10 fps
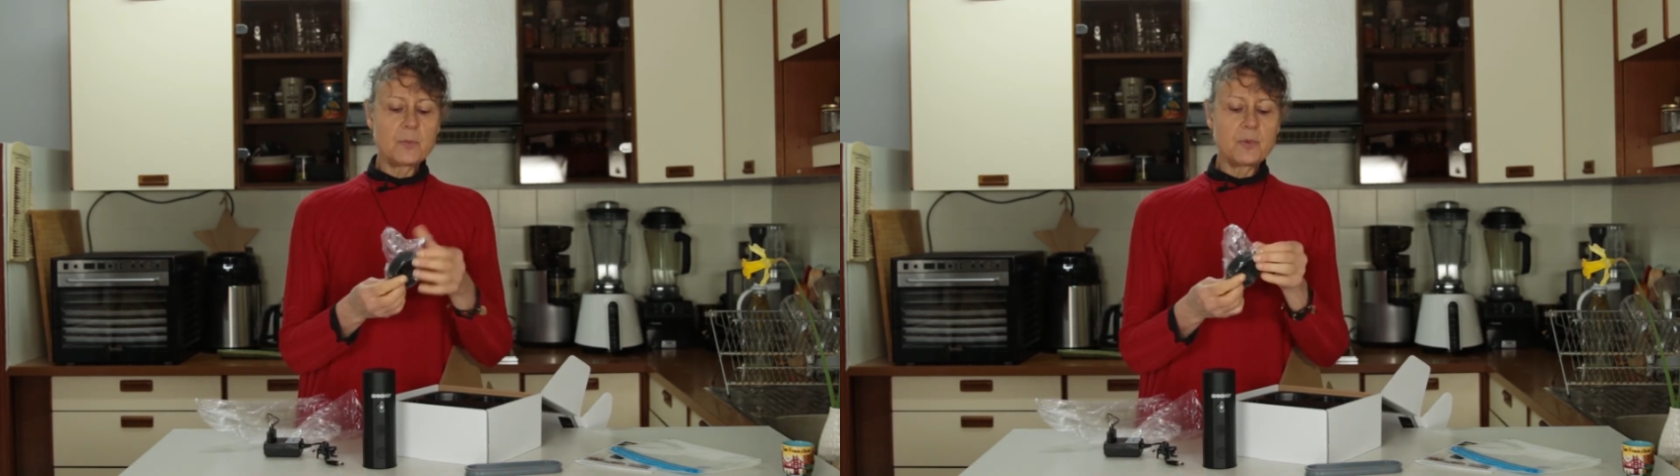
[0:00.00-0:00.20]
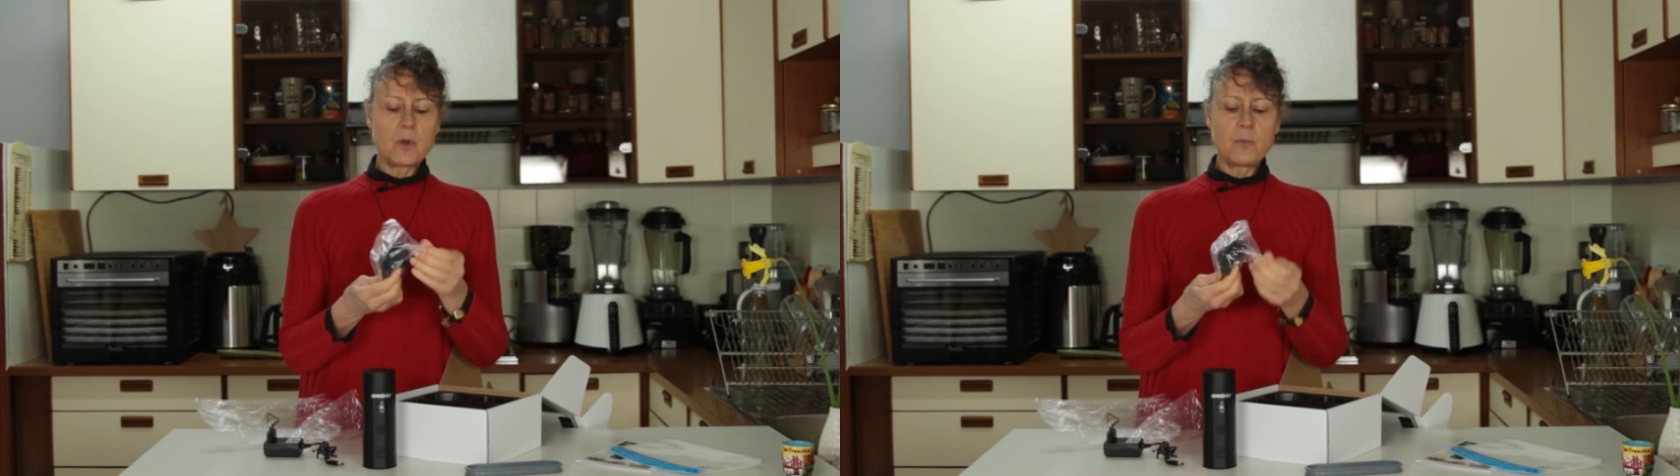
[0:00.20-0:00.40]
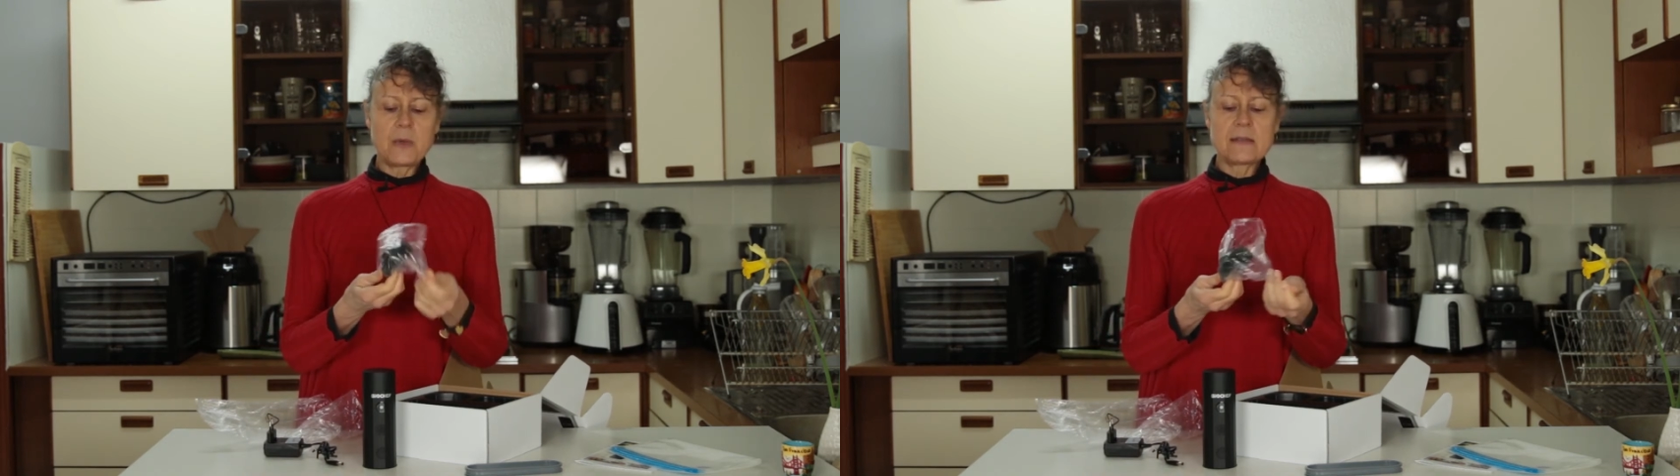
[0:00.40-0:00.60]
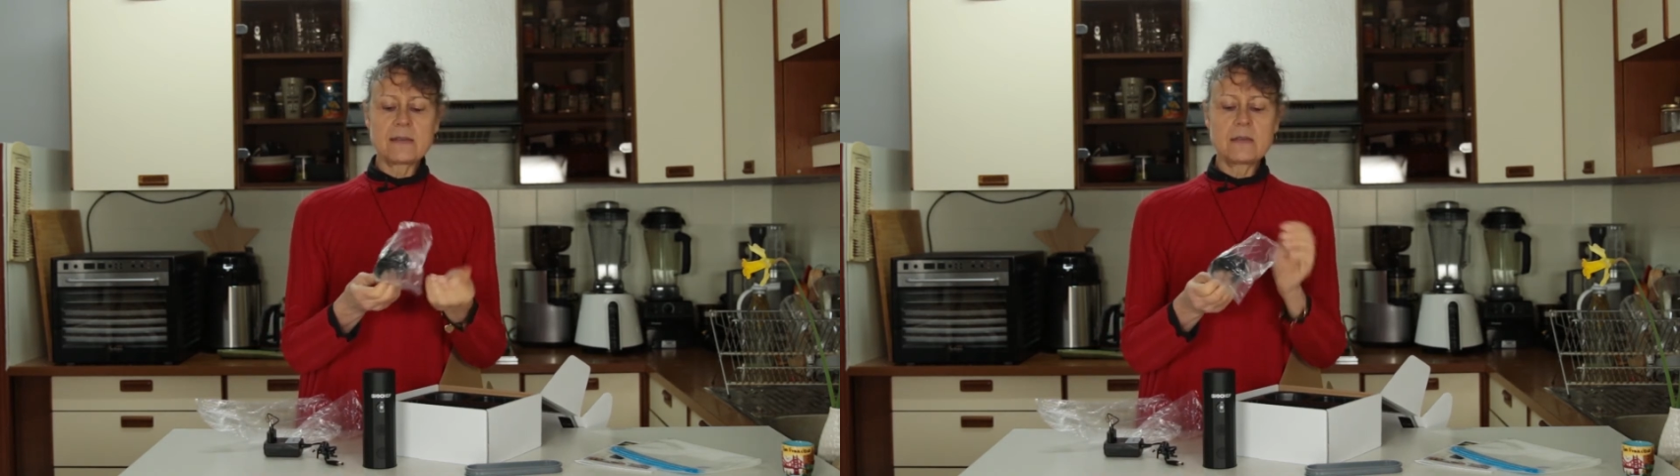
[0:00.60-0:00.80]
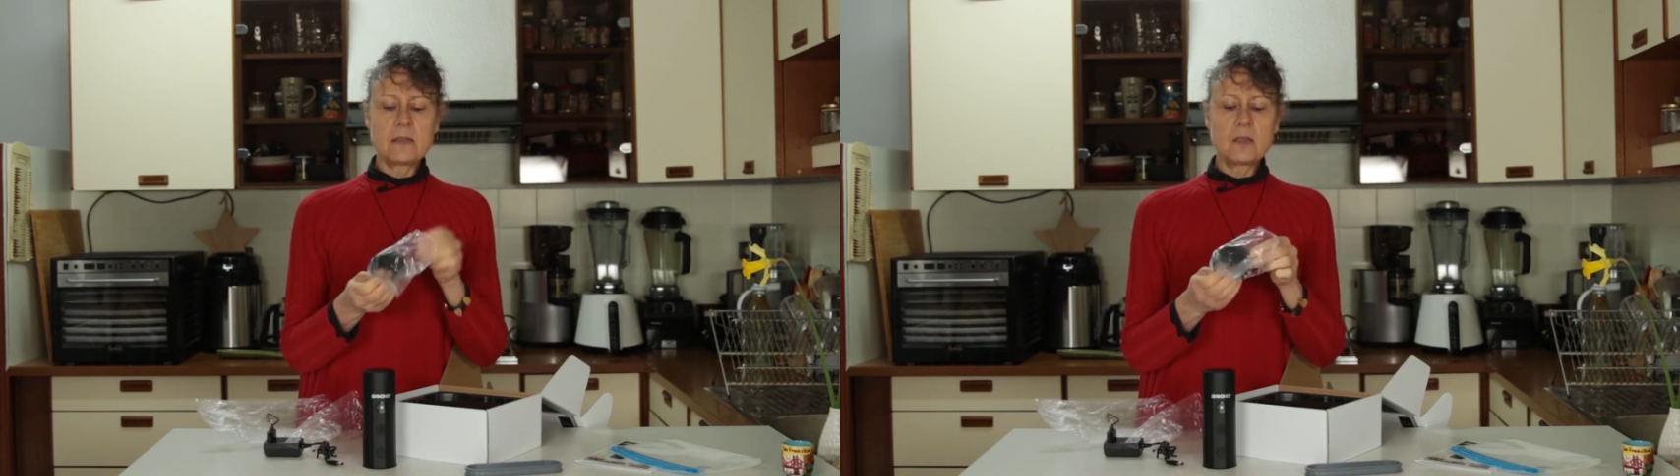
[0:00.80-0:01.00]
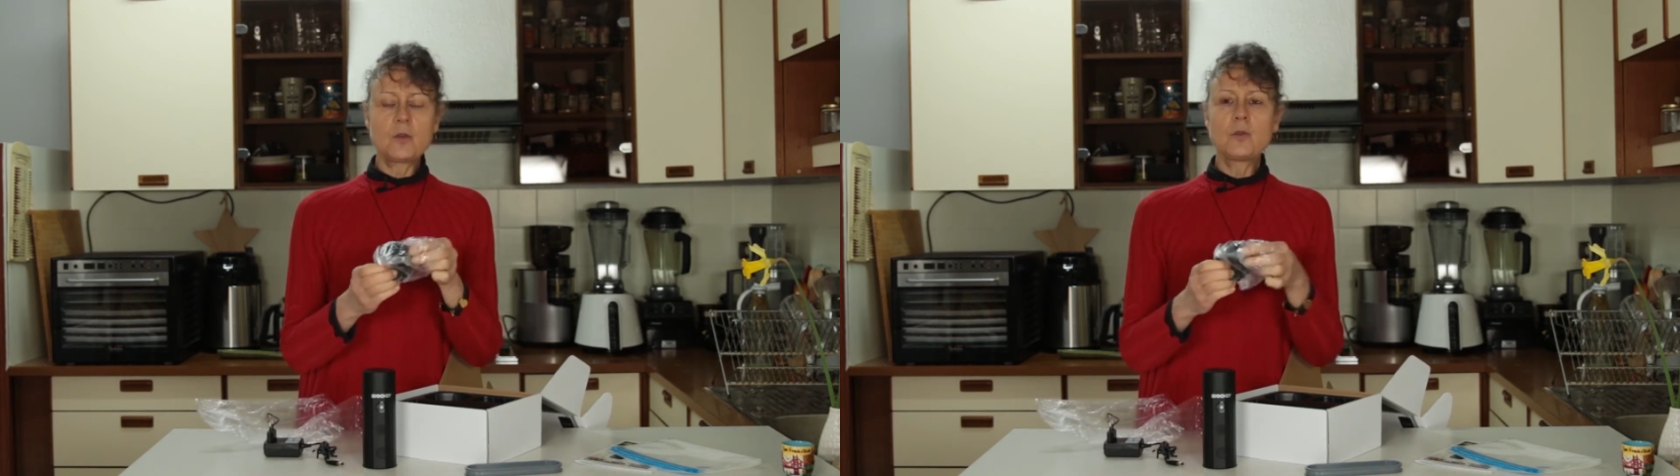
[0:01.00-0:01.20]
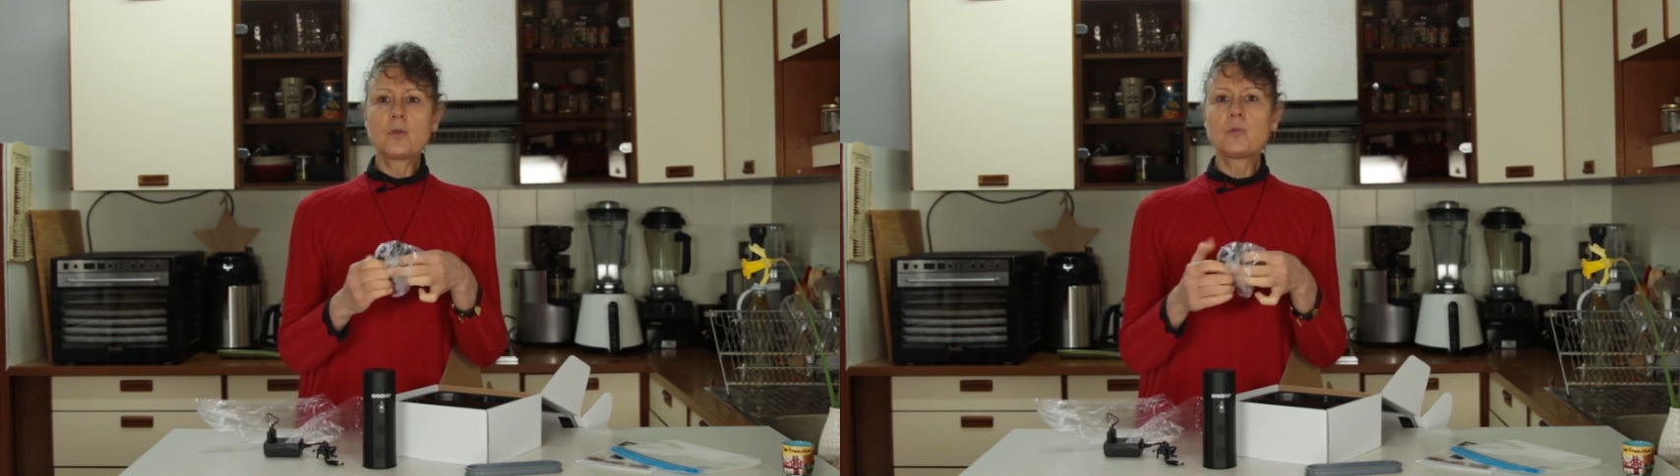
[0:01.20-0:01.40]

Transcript: pour remplacer le